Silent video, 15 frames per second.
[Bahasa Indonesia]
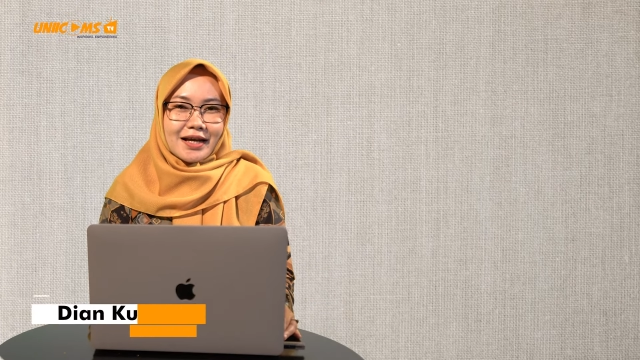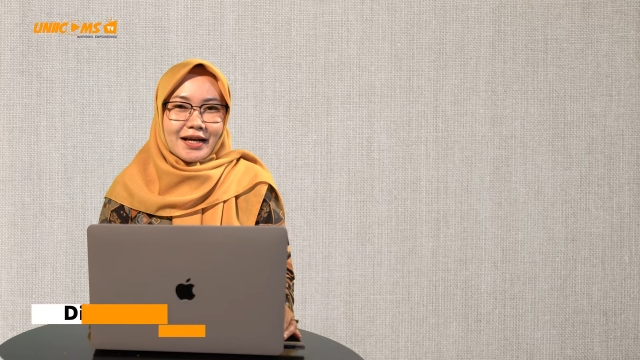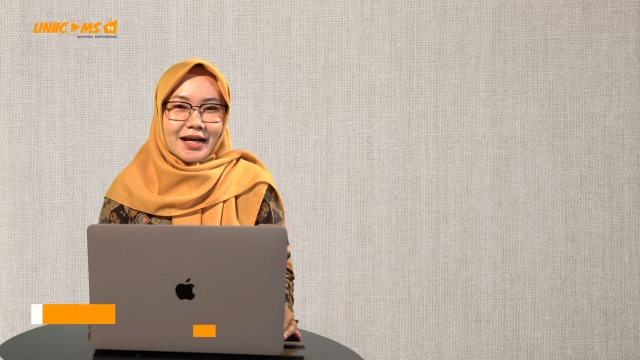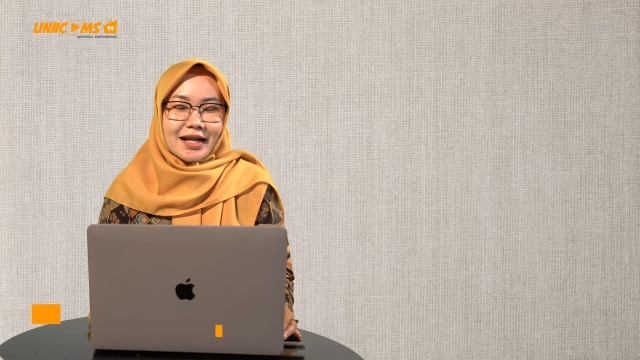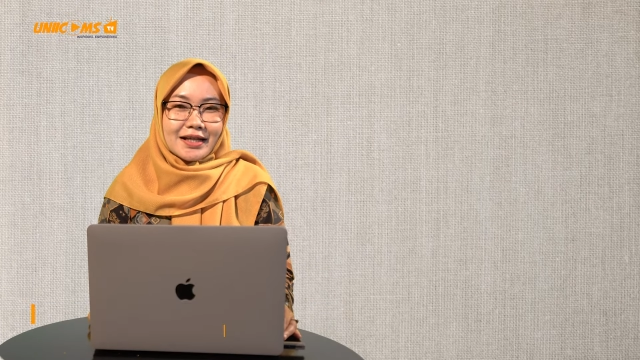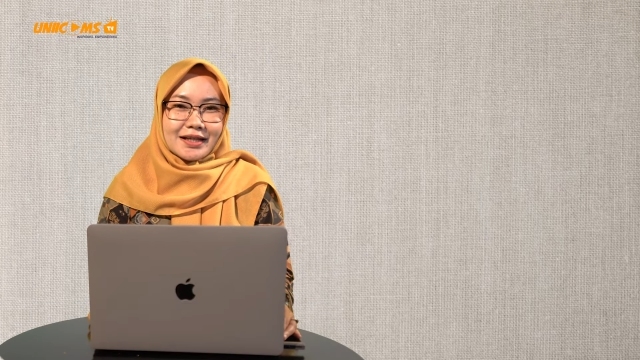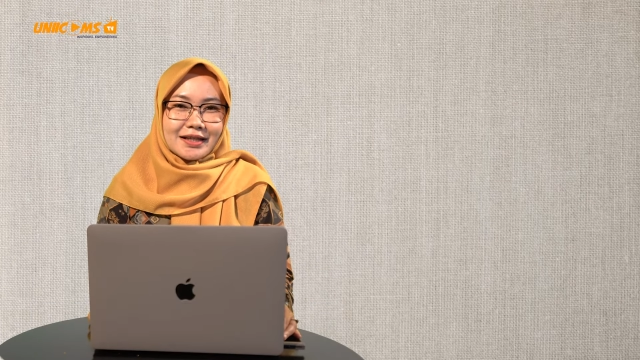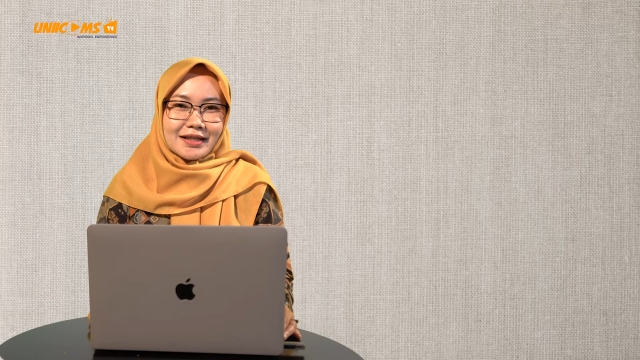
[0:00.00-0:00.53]

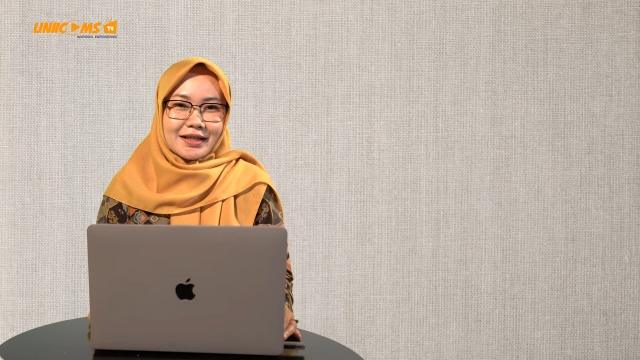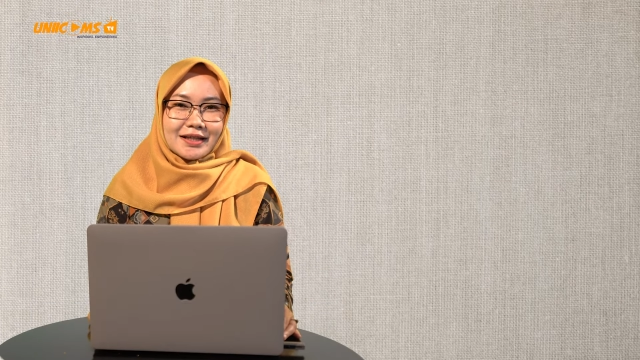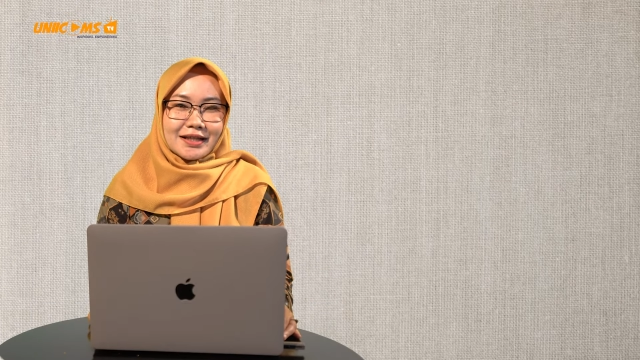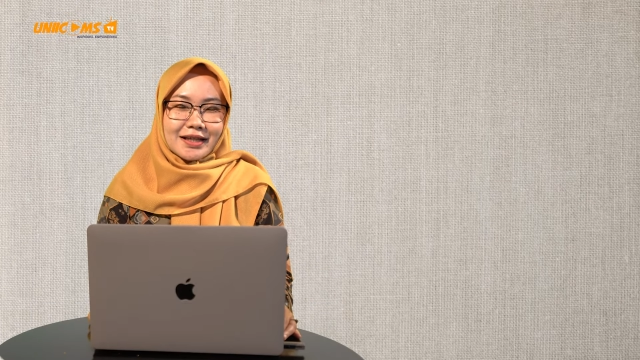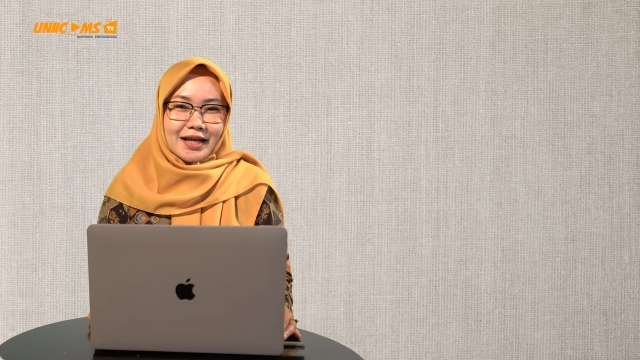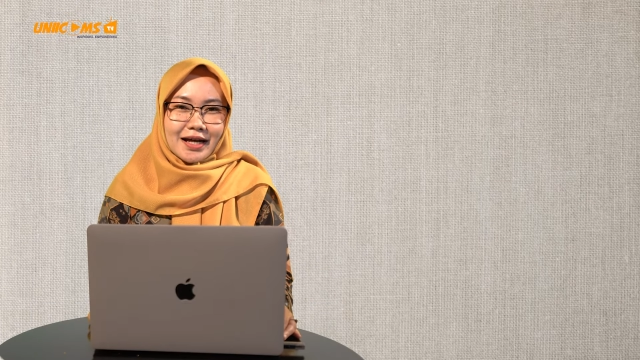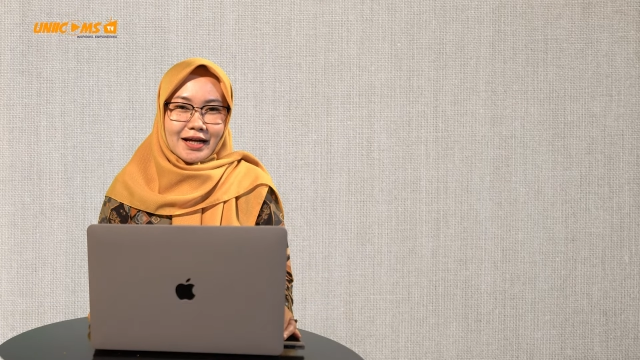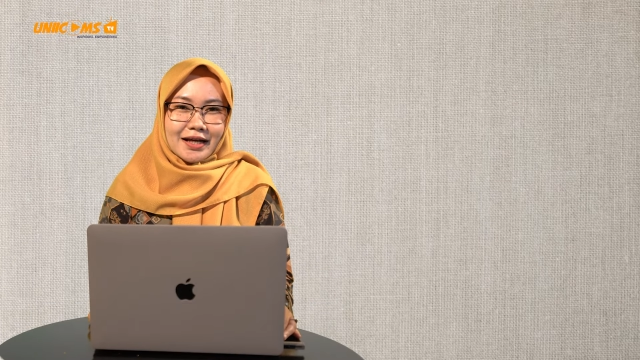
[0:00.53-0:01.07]
Kali ini
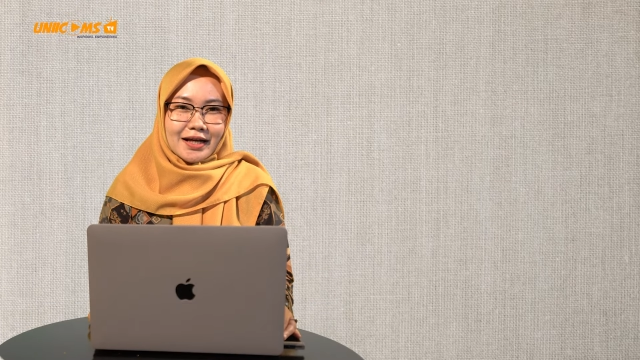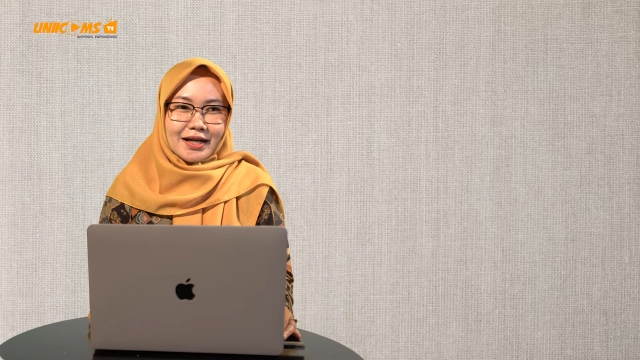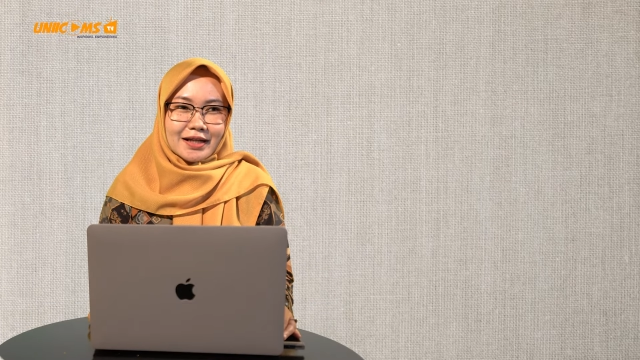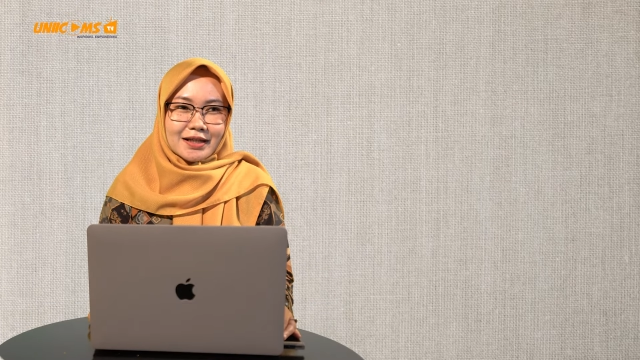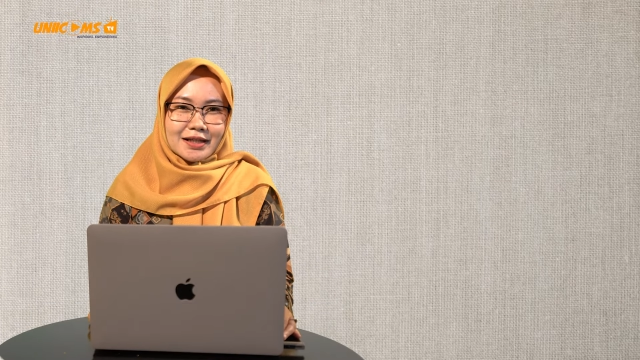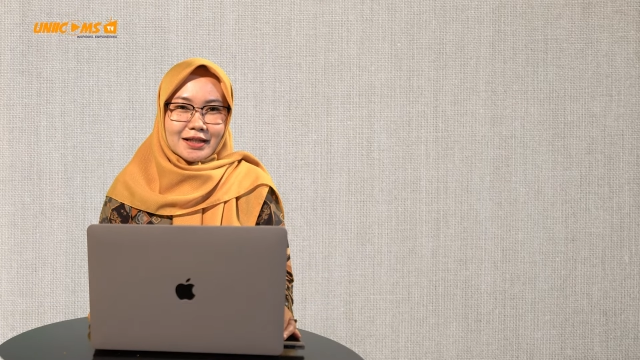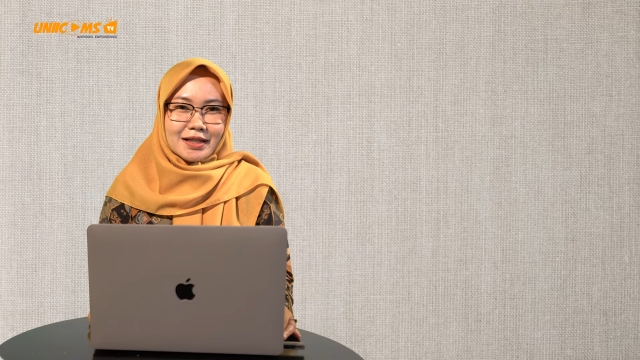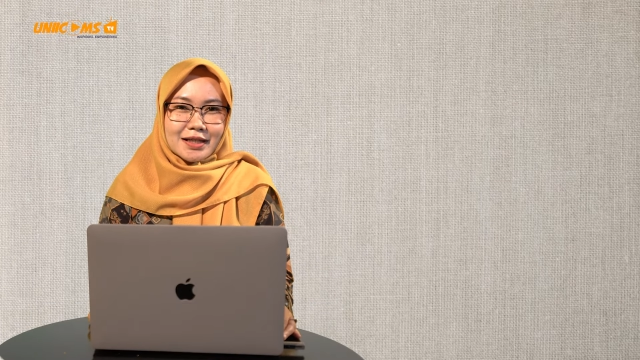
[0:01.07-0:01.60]
kita
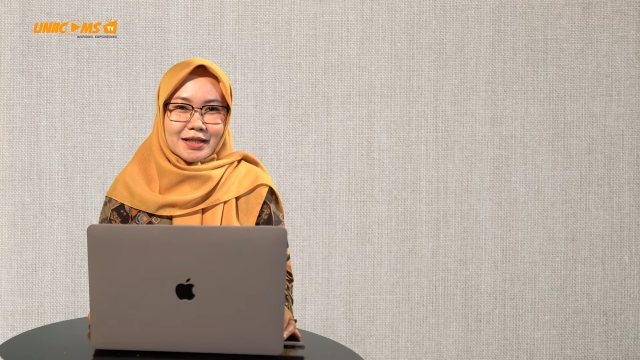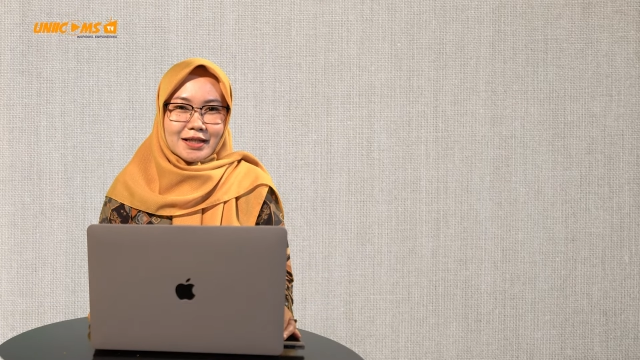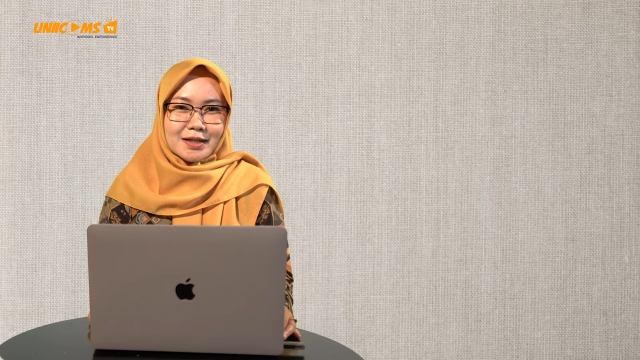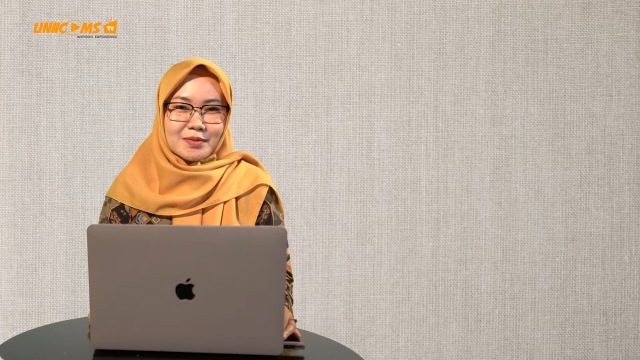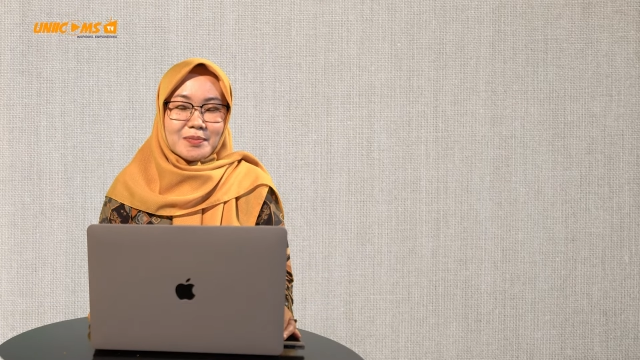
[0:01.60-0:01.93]
akan e,